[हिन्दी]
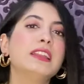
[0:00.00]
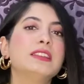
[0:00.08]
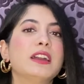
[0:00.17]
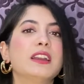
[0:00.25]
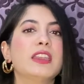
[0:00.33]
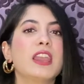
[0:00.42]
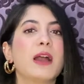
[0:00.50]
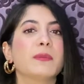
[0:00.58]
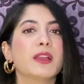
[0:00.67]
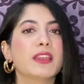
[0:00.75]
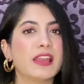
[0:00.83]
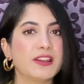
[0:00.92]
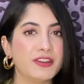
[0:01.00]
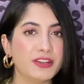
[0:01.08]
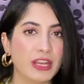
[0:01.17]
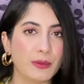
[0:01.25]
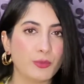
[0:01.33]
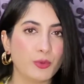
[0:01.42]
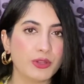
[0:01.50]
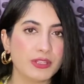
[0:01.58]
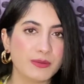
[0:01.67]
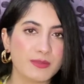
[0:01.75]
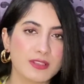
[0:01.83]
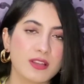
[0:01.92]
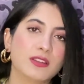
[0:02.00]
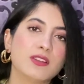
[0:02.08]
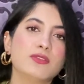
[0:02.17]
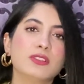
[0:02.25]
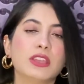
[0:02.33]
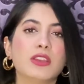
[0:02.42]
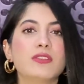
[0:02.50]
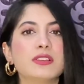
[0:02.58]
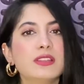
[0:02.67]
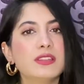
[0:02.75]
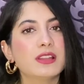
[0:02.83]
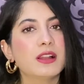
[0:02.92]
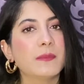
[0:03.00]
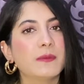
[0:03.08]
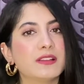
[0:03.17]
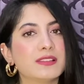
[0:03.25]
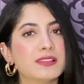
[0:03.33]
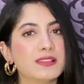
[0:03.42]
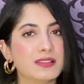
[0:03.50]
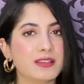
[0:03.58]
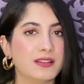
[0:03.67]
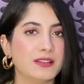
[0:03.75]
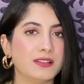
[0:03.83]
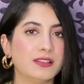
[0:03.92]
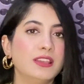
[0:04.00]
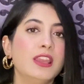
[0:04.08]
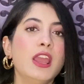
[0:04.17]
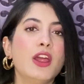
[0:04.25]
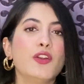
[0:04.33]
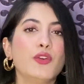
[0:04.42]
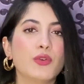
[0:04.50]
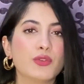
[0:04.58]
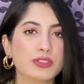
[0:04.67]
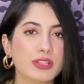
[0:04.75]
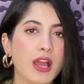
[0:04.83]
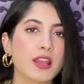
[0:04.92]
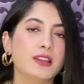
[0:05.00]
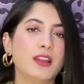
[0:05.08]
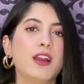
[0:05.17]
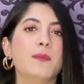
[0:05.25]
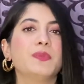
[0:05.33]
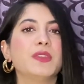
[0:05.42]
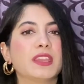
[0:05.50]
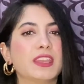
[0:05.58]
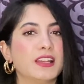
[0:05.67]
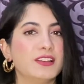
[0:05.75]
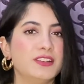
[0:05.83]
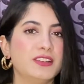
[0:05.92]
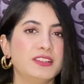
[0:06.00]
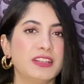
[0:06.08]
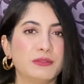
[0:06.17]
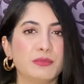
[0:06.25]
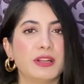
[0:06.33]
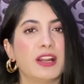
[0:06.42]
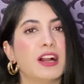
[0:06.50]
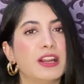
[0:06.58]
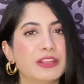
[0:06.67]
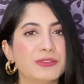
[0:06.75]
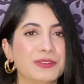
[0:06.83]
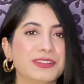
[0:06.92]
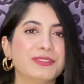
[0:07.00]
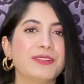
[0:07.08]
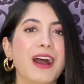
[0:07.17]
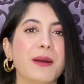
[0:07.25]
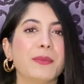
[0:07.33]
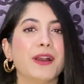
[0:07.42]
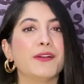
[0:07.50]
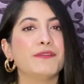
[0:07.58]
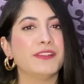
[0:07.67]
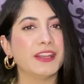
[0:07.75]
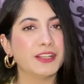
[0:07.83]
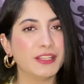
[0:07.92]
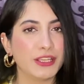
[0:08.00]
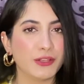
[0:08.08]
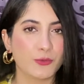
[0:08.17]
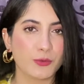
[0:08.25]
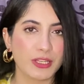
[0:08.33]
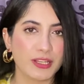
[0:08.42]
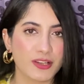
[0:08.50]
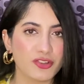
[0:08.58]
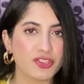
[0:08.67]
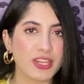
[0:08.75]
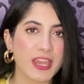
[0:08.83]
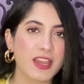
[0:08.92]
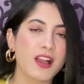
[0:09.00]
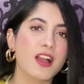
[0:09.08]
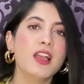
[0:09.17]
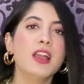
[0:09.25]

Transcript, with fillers: ताकि आपका कैलोरी इंटेक पूरे दिन में ज़्यादा हो सके और इसी तरह आप कंसिस्टेंटली रोज़ाना अपना कैलोरी इंटेक बढ़ा रहे होंगे तो आपका वेट गेन होने लग जाएगा